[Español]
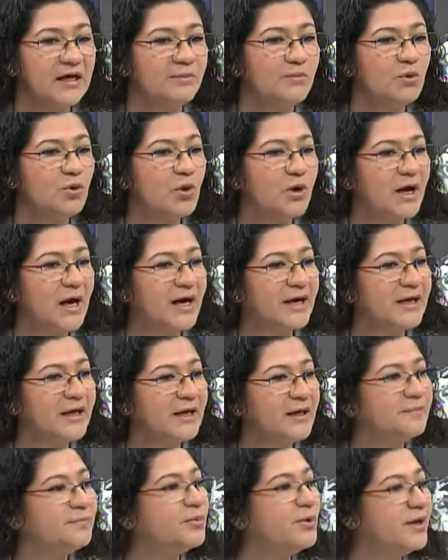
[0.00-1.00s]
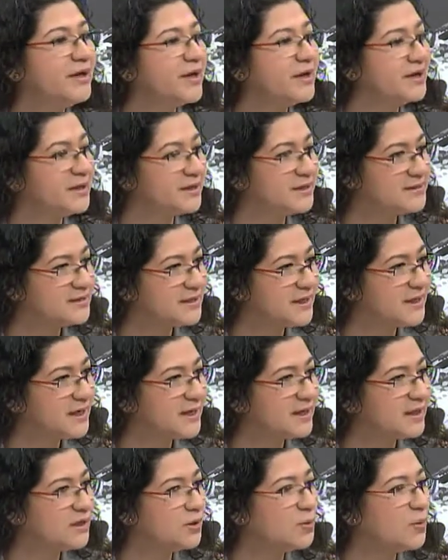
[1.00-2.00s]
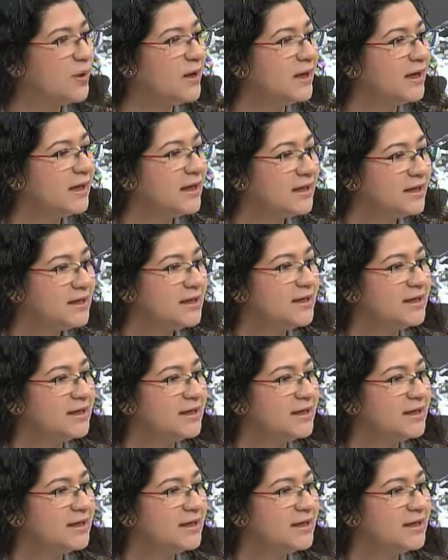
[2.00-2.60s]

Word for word: buscar que pueda regresar a la escuela,